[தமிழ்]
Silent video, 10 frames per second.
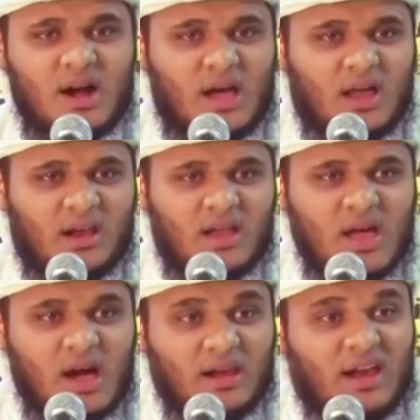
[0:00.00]
ஆனால்
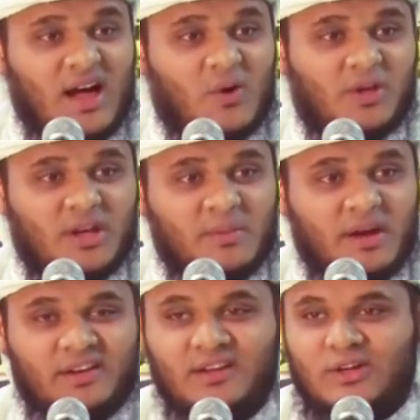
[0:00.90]
அல்லாஹுடைய
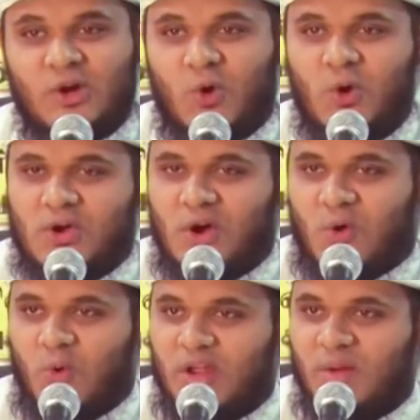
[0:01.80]
மீட்டிங்குக்கு
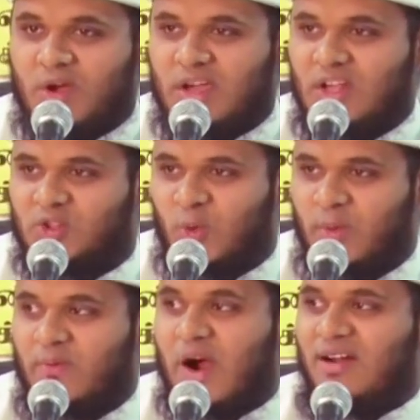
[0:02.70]
கொடுக்கக்கூடிய
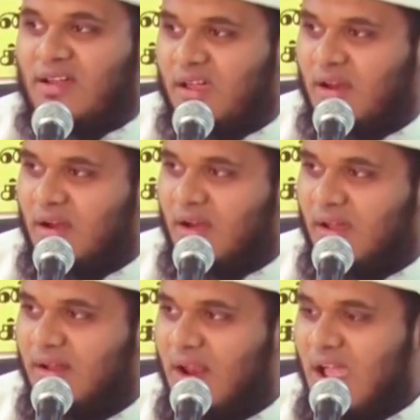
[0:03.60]
முக்கியத்துவம் என் வாழ்க்கையில் என்ன
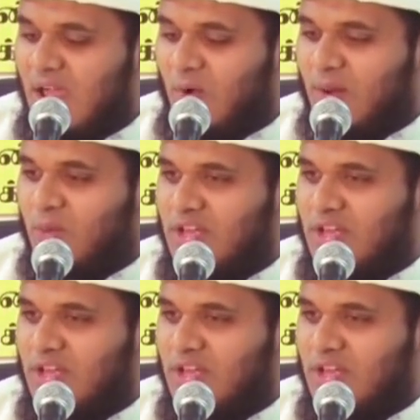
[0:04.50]
என்னுடைய